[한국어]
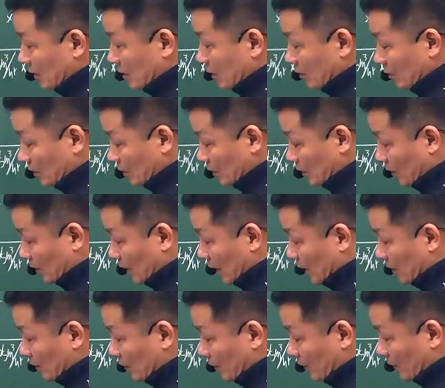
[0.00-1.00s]
거기서
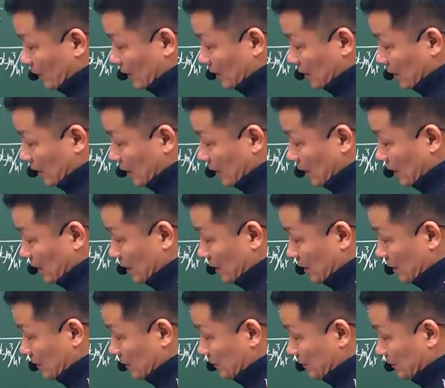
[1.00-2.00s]
안전 팩터
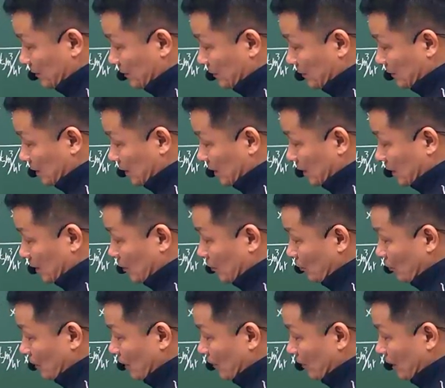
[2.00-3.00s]

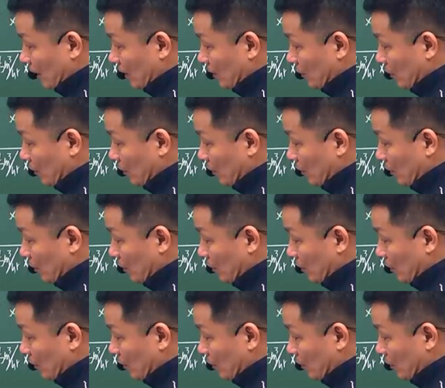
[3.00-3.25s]
킬로그램당